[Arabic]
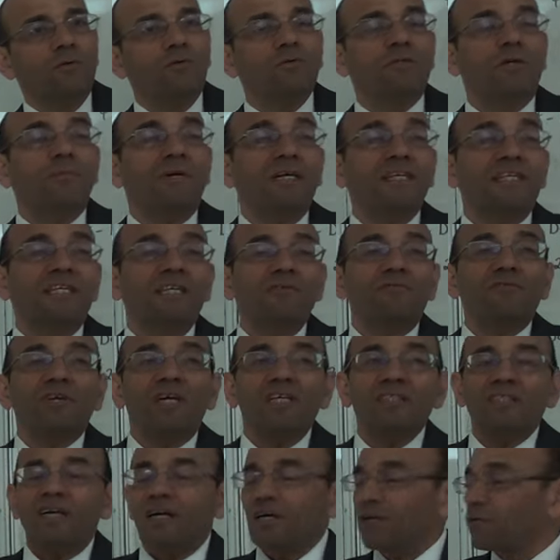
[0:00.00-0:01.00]
طبعا كيف راح
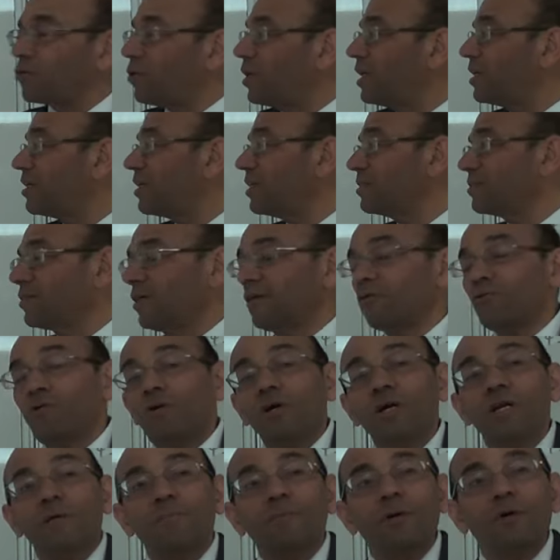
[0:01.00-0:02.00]
يتحركوا هل راح يتحركوا
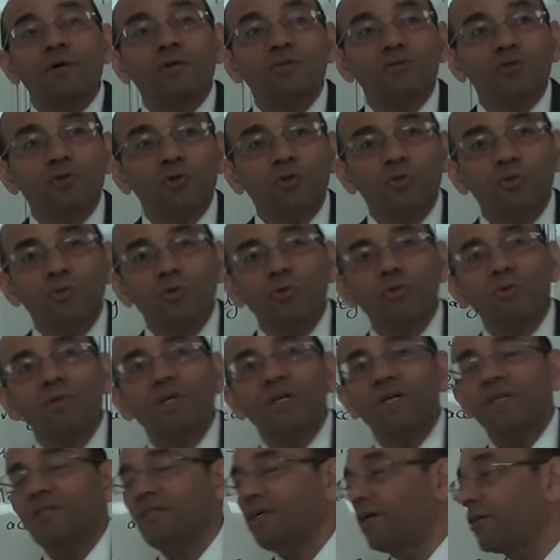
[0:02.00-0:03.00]
على باور سكرو ولا
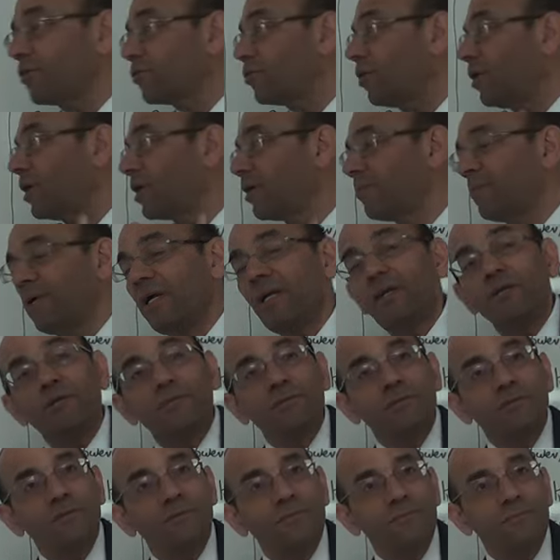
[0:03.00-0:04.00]
راح يتحركوا على
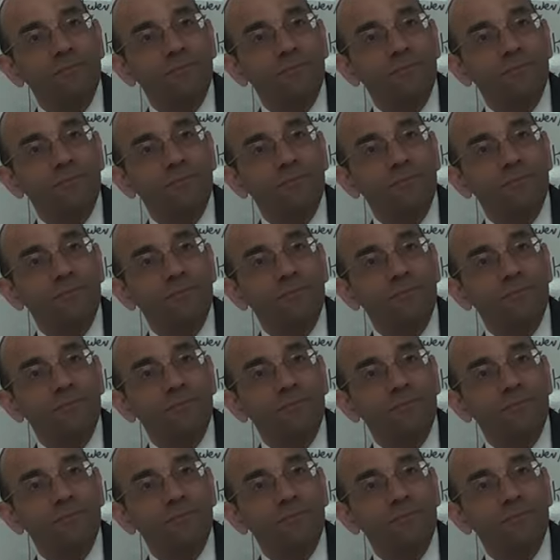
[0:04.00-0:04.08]
بيلت